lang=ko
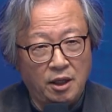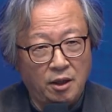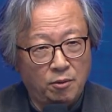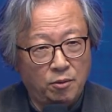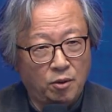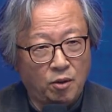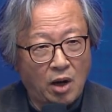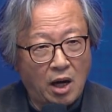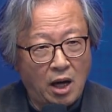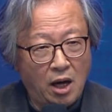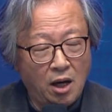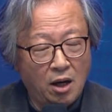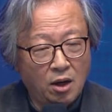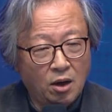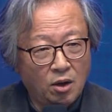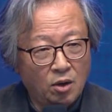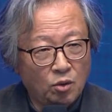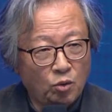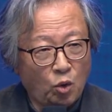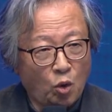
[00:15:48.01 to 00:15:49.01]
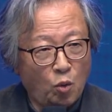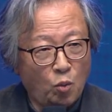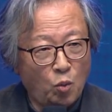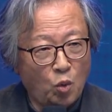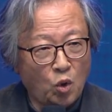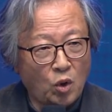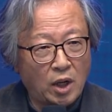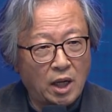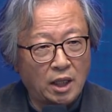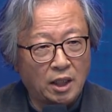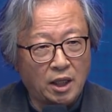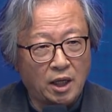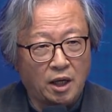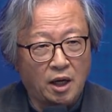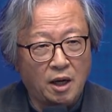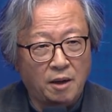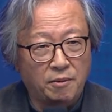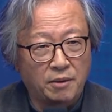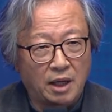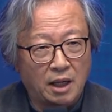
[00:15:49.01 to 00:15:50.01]
일부가 동물과
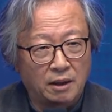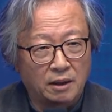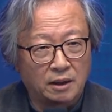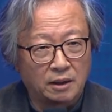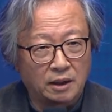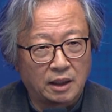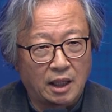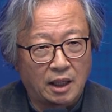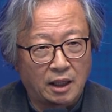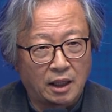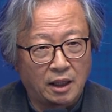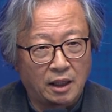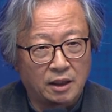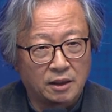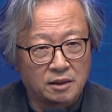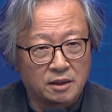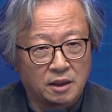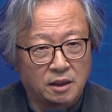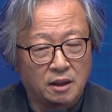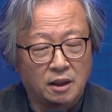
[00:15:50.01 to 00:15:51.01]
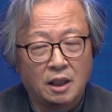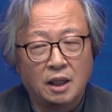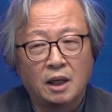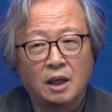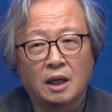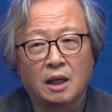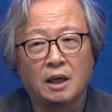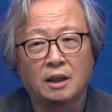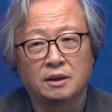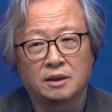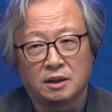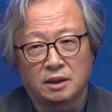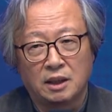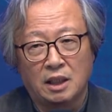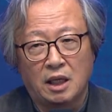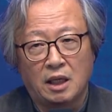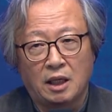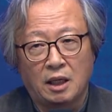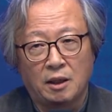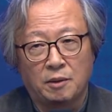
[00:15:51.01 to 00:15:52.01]
결합을 하는 단계에서가
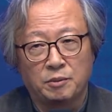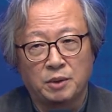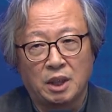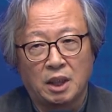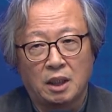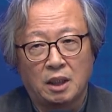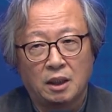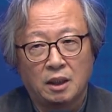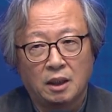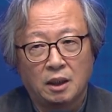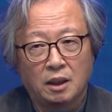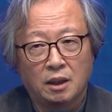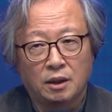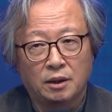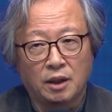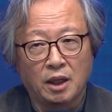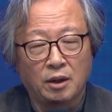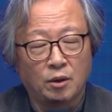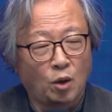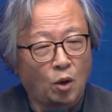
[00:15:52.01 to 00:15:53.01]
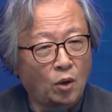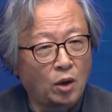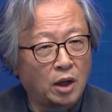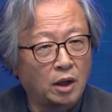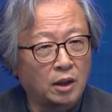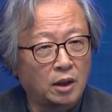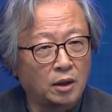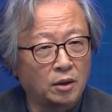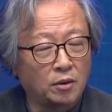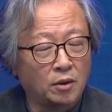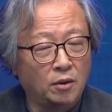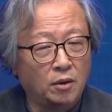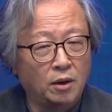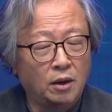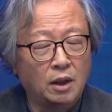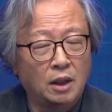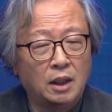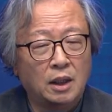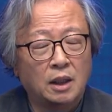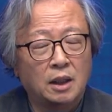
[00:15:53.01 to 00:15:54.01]
등장을 합니다. 근데
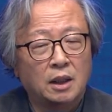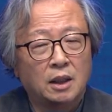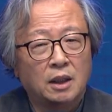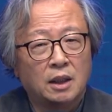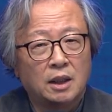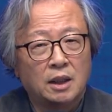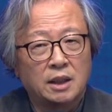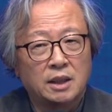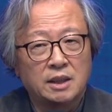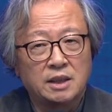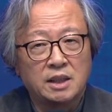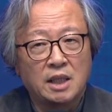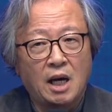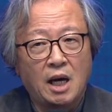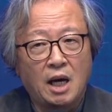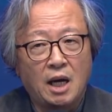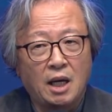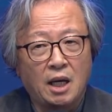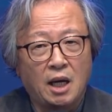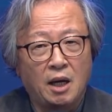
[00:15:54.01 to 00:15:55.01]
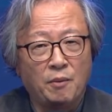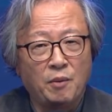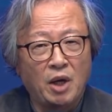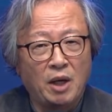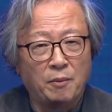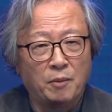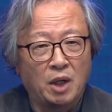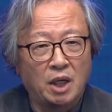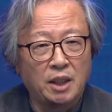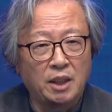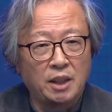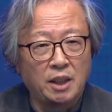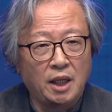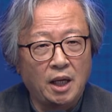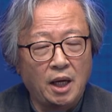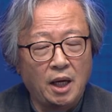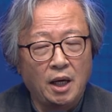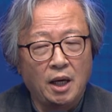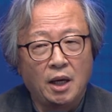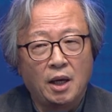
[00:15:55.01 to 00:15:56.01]
놀랍게도 사람의
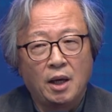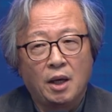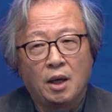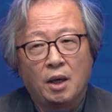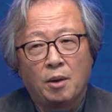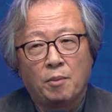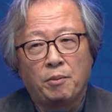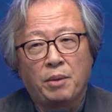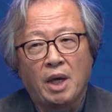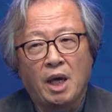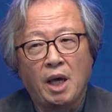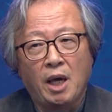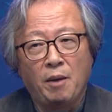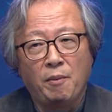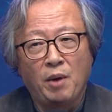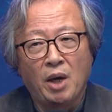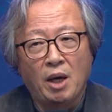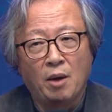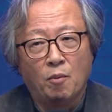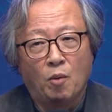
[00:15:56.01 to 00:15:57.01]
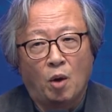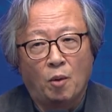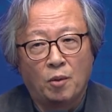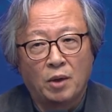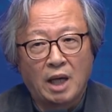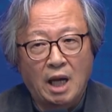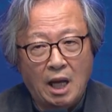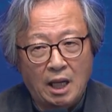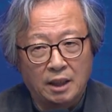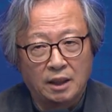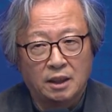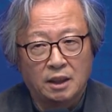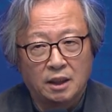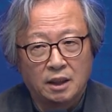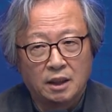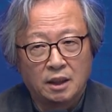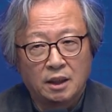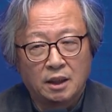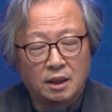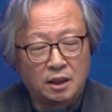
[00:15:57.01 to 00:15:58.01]
머리에 뱀의 몸을 한
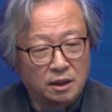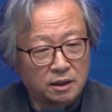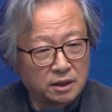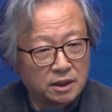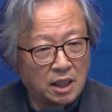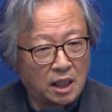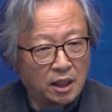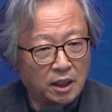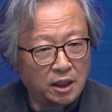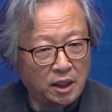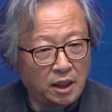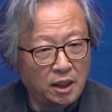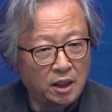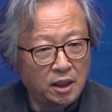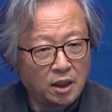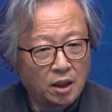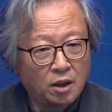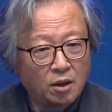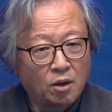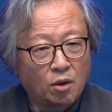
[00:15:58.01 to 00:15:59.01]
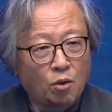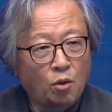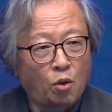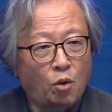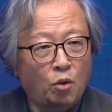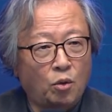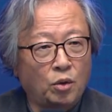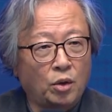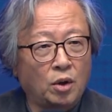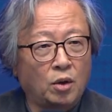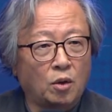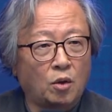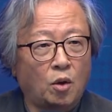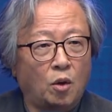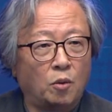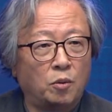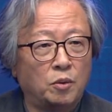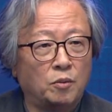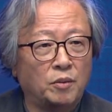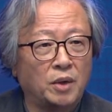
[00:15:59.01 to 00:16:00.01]
형상이 고구려
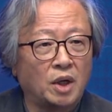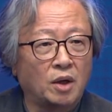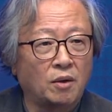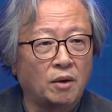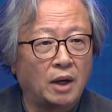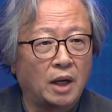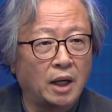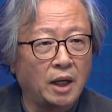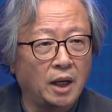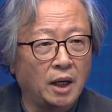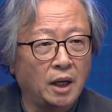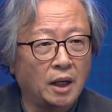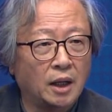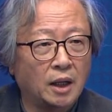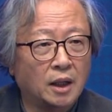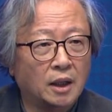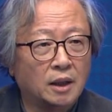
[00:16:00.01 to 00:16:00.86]
고분벽화에